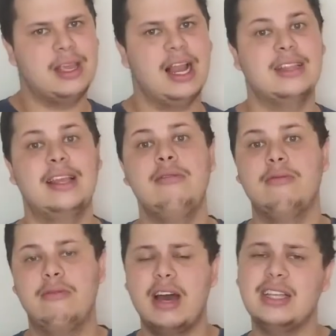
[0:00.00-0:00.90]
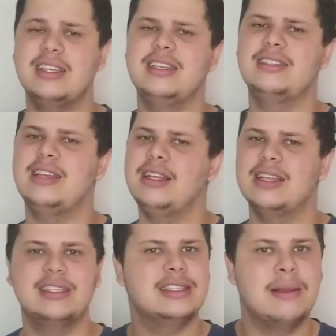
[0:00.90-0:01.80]
porque lá tem várias
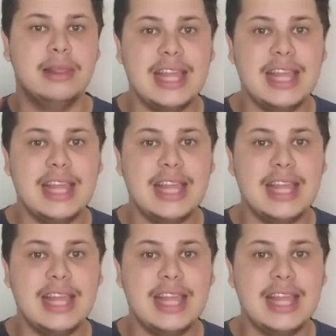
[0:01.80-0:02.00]
receitas